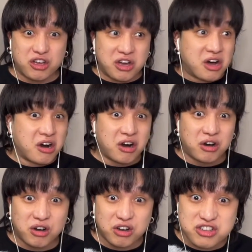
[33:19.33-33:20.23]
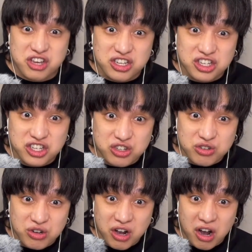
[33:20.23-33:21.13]
げ、激
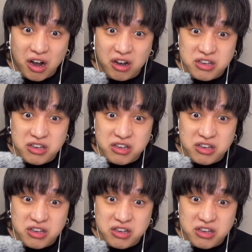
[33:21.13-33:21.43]
しく、